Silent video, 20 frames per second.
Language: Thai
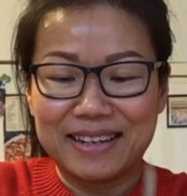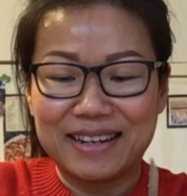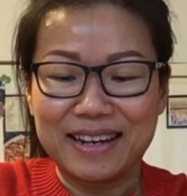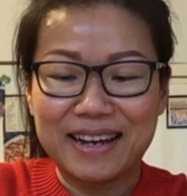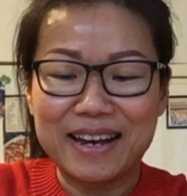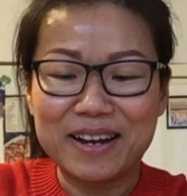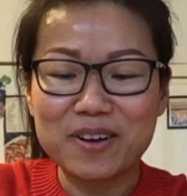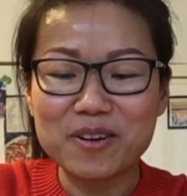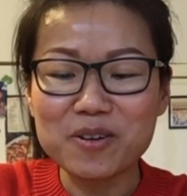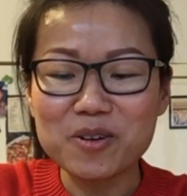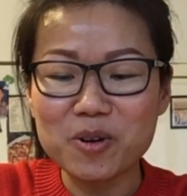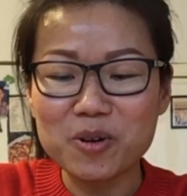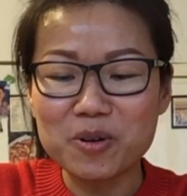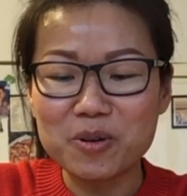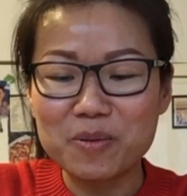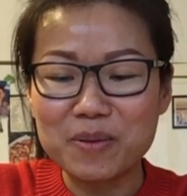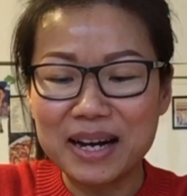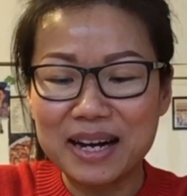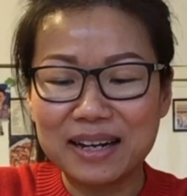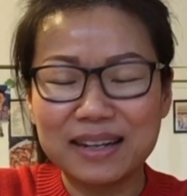ไอ้ก็งง
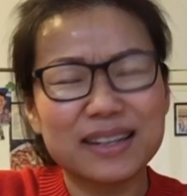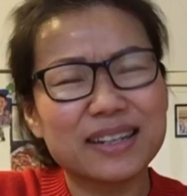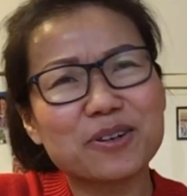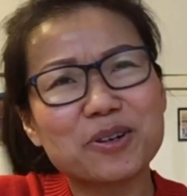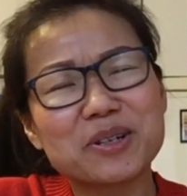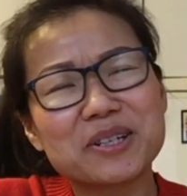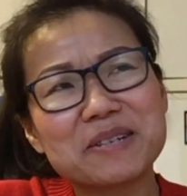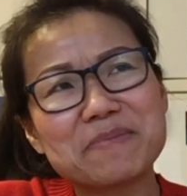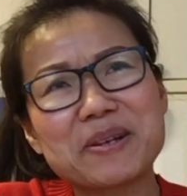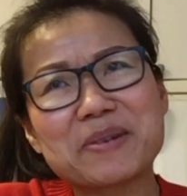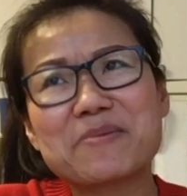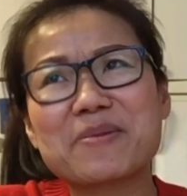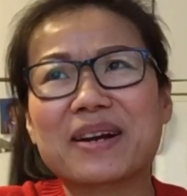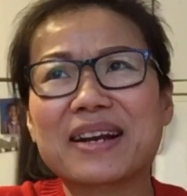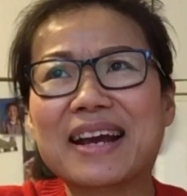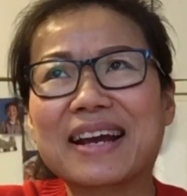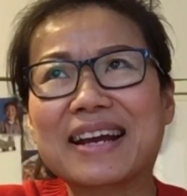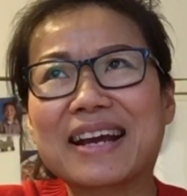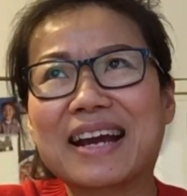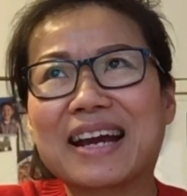ว่าเฮ้ยคนที่เป็นหัวห
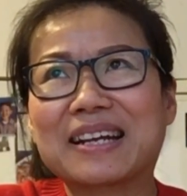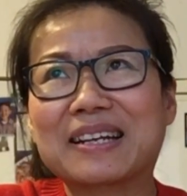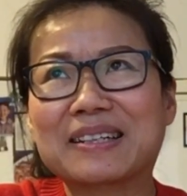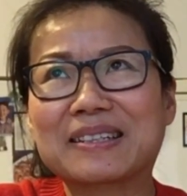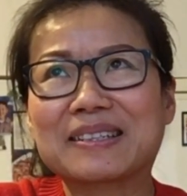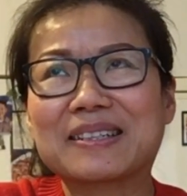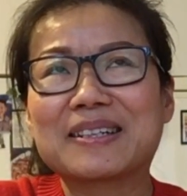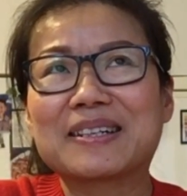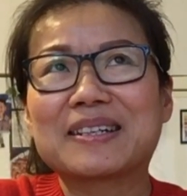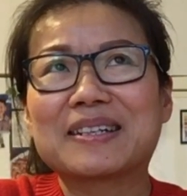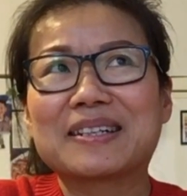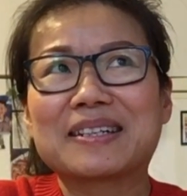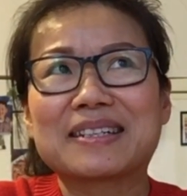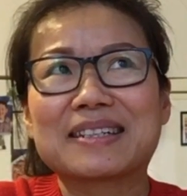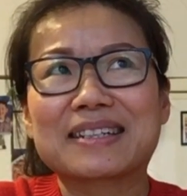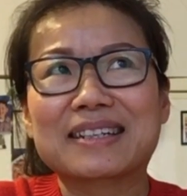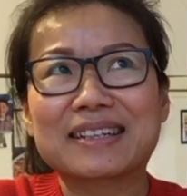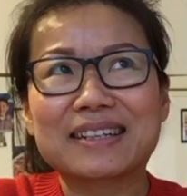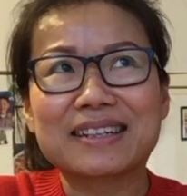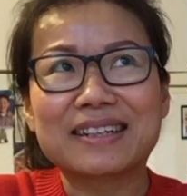น้างาน
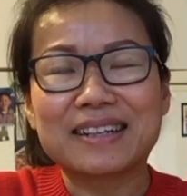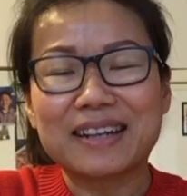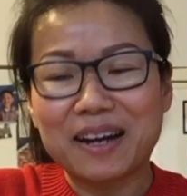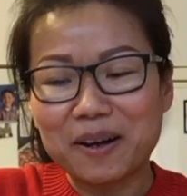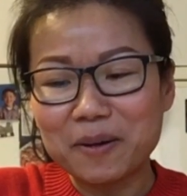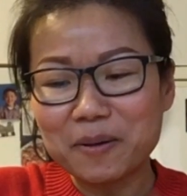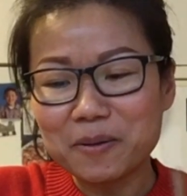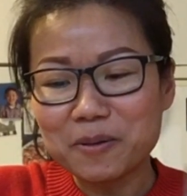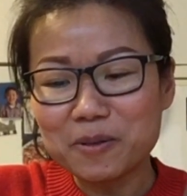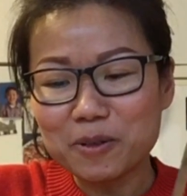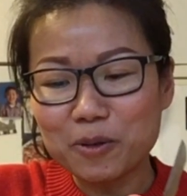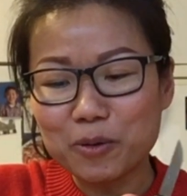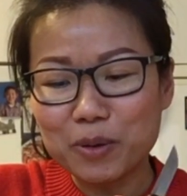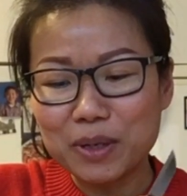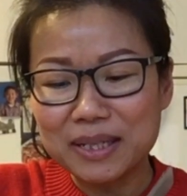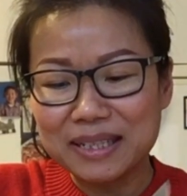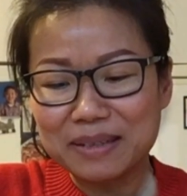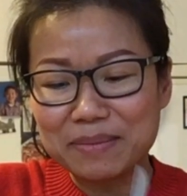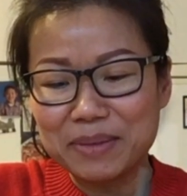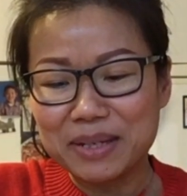เขาคว
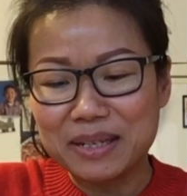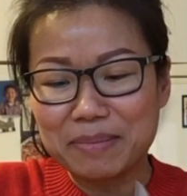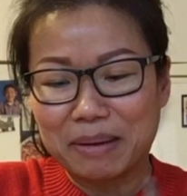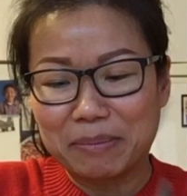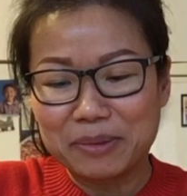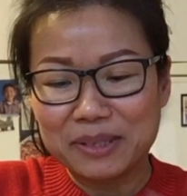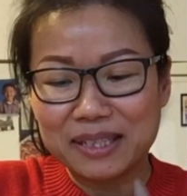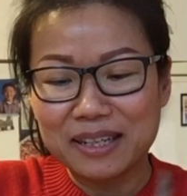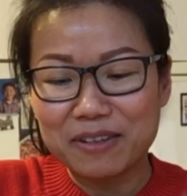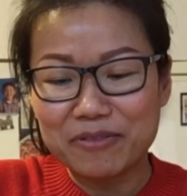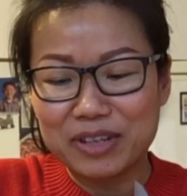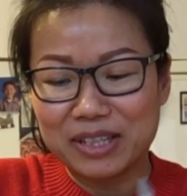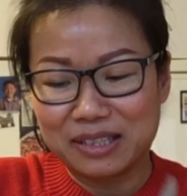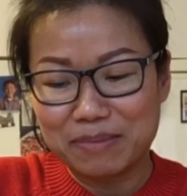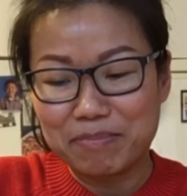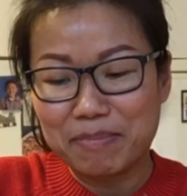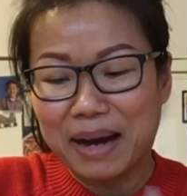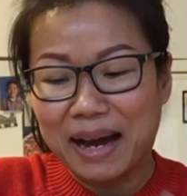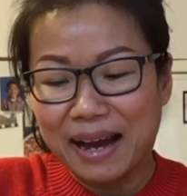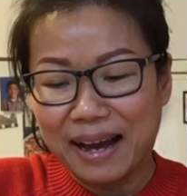รจะมีแบบเซอร์วิส
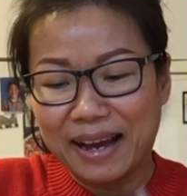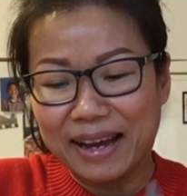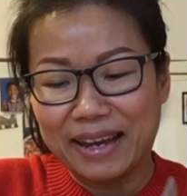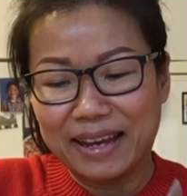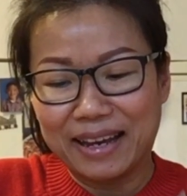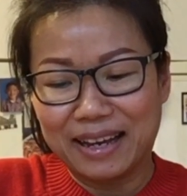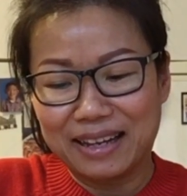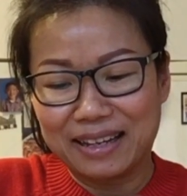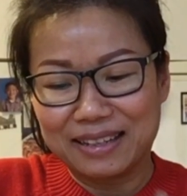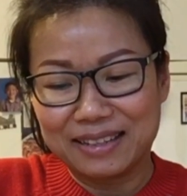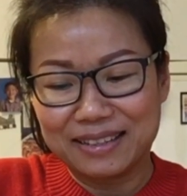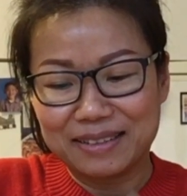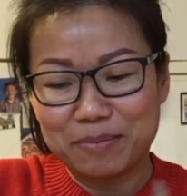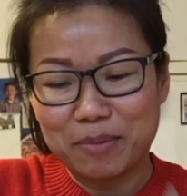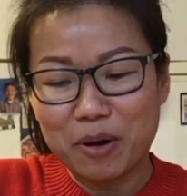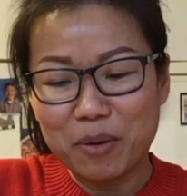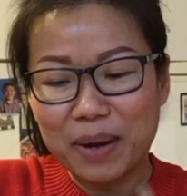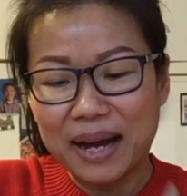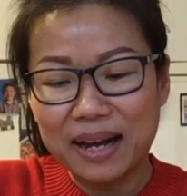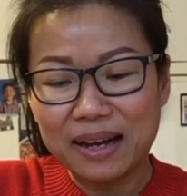มายอ่ะเพ
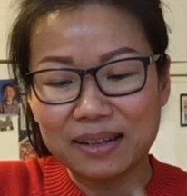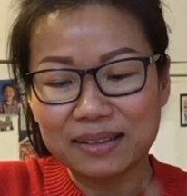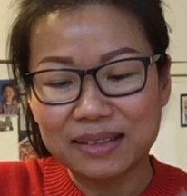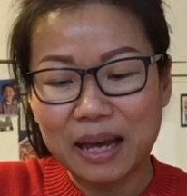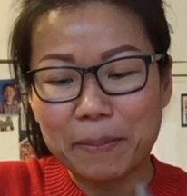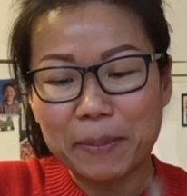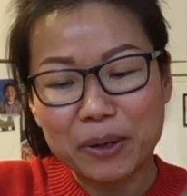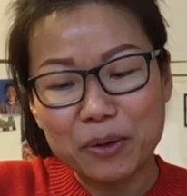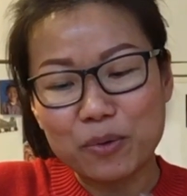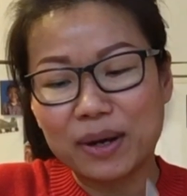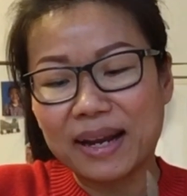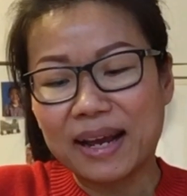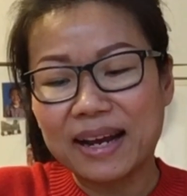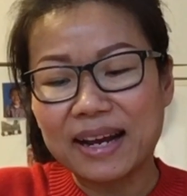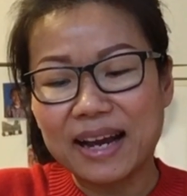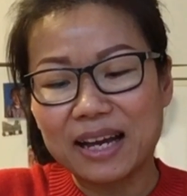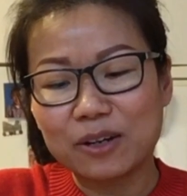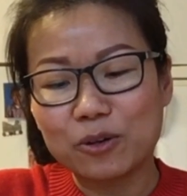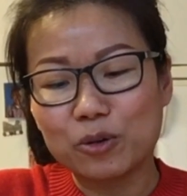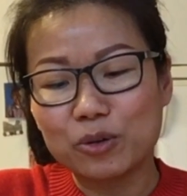ราะว่าถ้าเป็นหัวหน้า
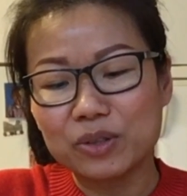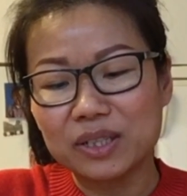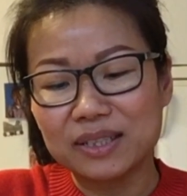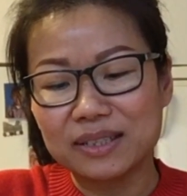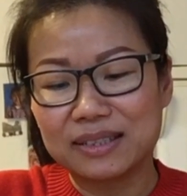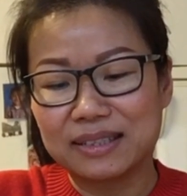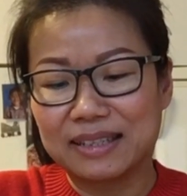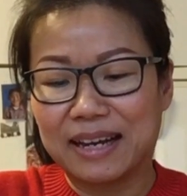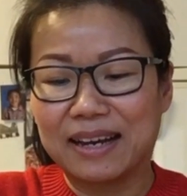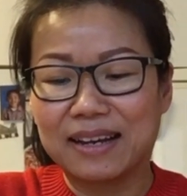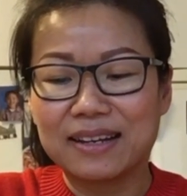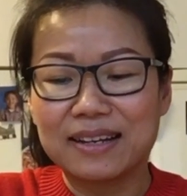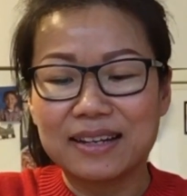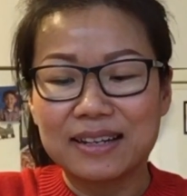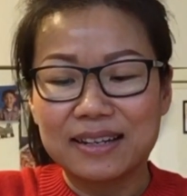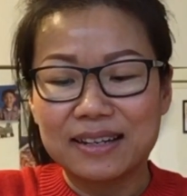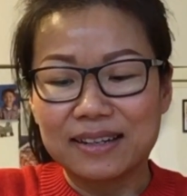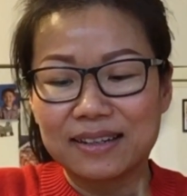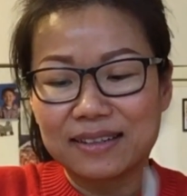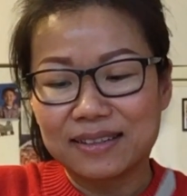งานคนอื่นๆอ่ะ
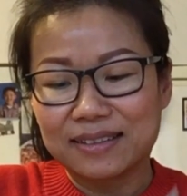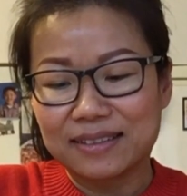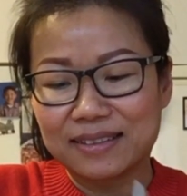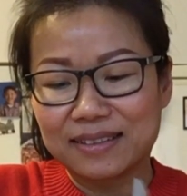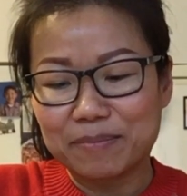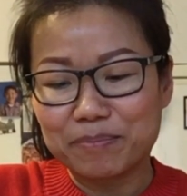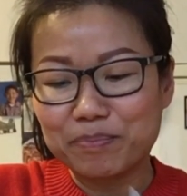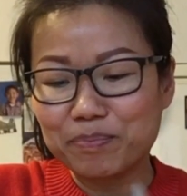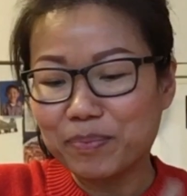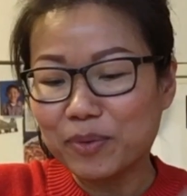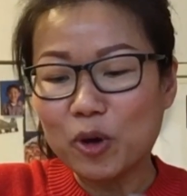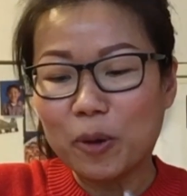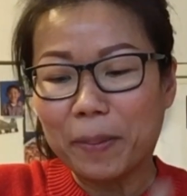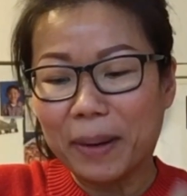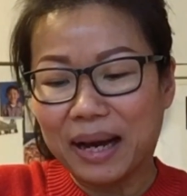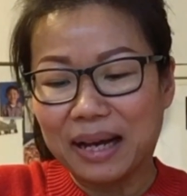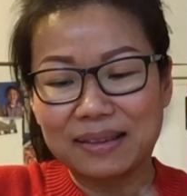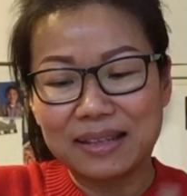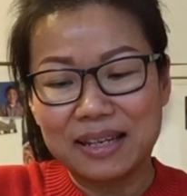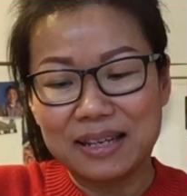โดยป
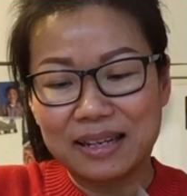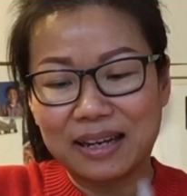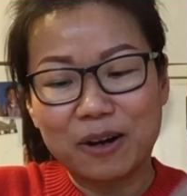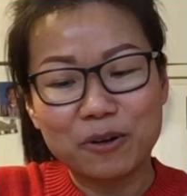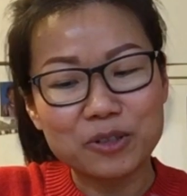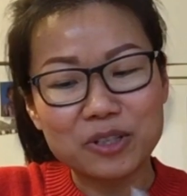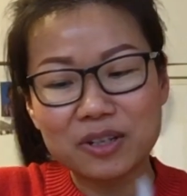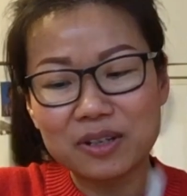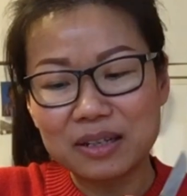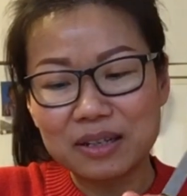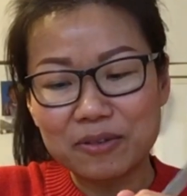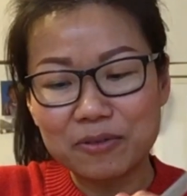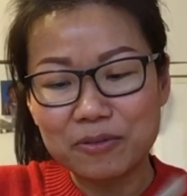กติเขาจะ